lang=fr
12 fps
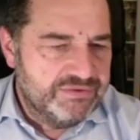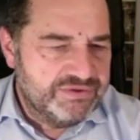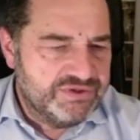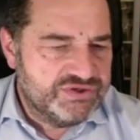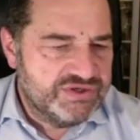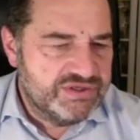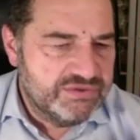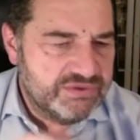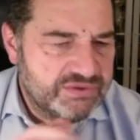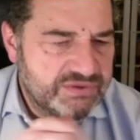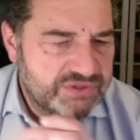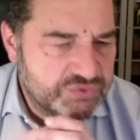disait
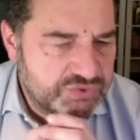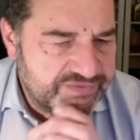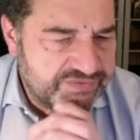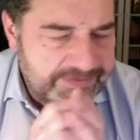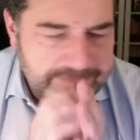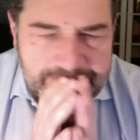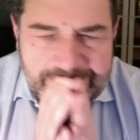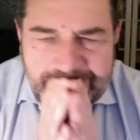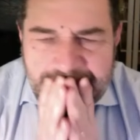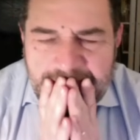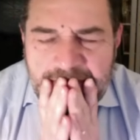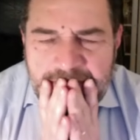euh, des choses vraies.
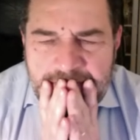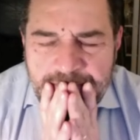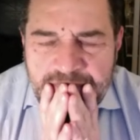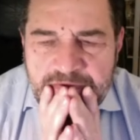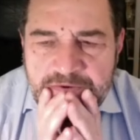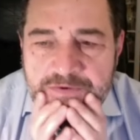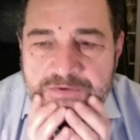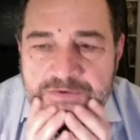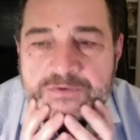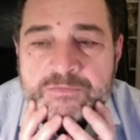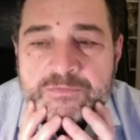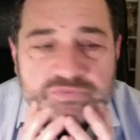Hmm.
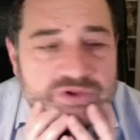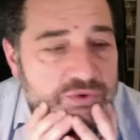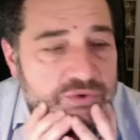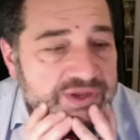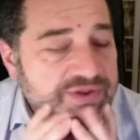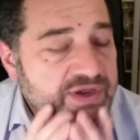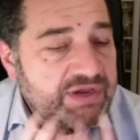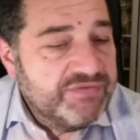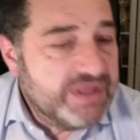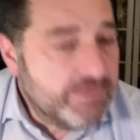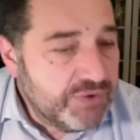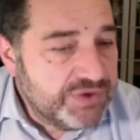le Qatar,
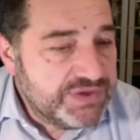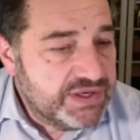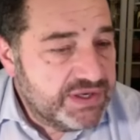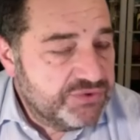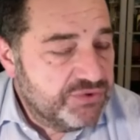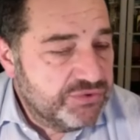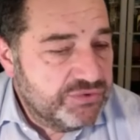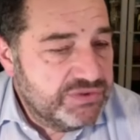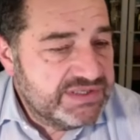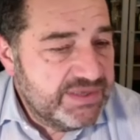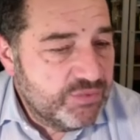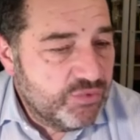évidemment, est un acteur de
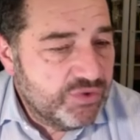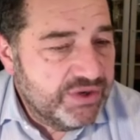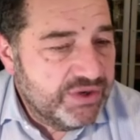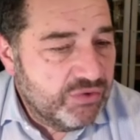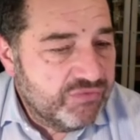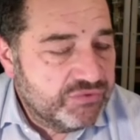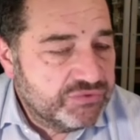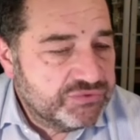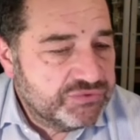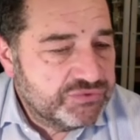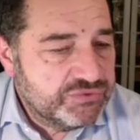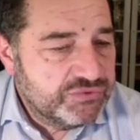l'islam conquérant en
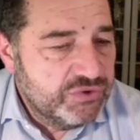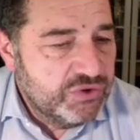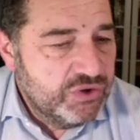France.